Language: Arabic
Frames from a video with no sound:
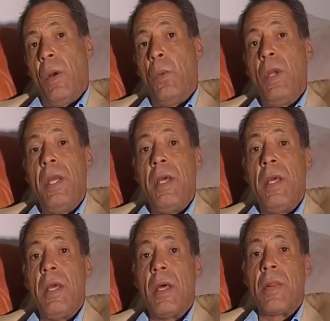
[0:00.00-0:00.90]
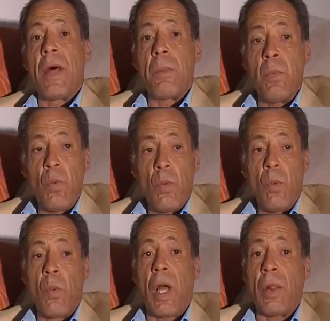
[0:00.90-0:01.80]
واللي ضربوا
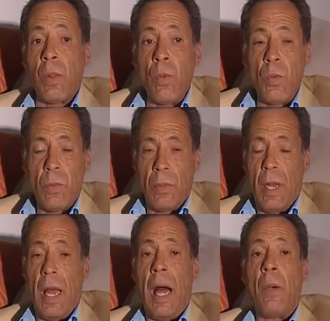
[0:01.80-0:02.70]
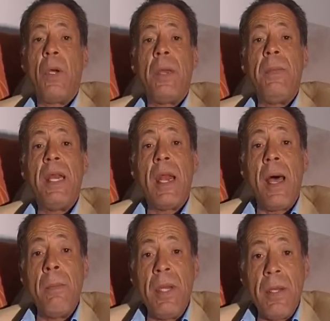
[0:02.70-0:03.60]
وقتلوا اعوان من
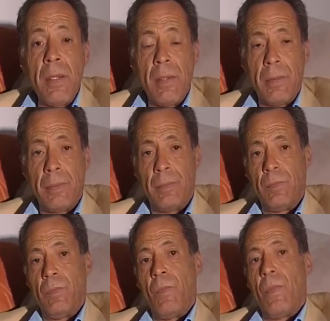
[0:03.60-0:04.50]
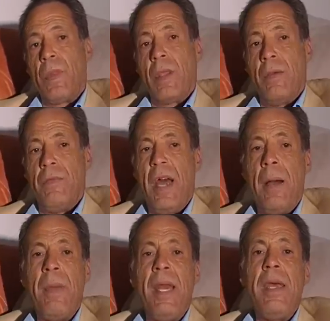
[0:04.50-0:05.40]
الامن في
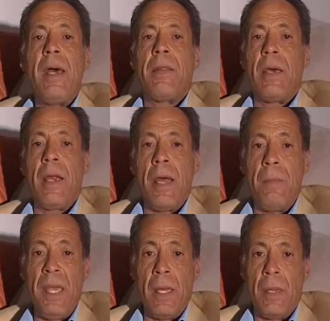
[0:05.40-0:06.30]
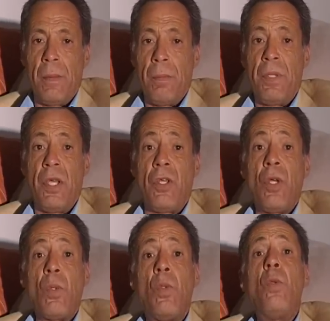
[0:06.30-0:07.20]
عمليات ارهابيه باش
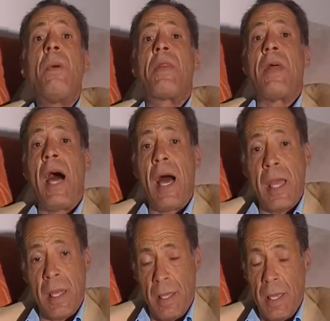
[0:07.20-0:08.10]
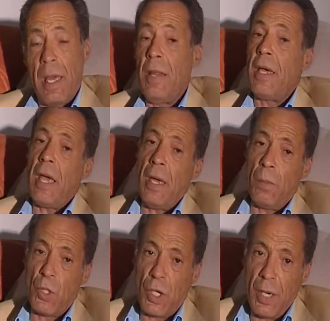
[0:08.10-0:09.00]
يصيروا هما الضحايا هذيك هي
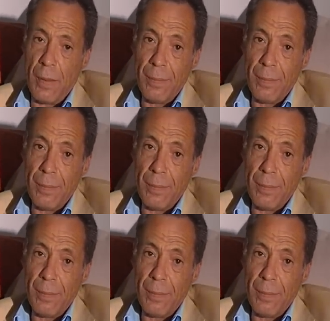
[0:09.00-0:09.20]
المشكله